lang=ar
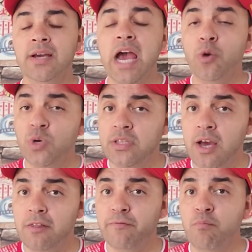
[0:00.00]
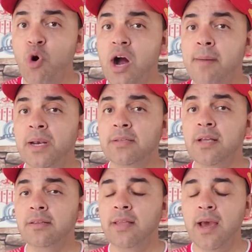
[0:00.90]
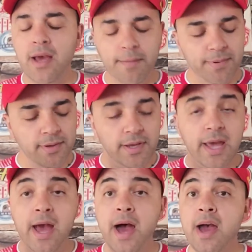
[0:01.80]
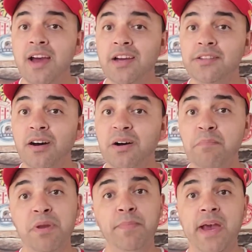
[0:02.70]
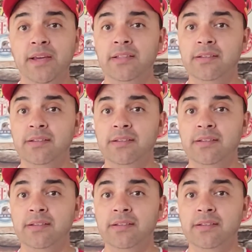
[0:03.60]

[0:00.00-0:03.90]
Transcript: الوداد في مقابله ديال الذهاب عاد من بعيد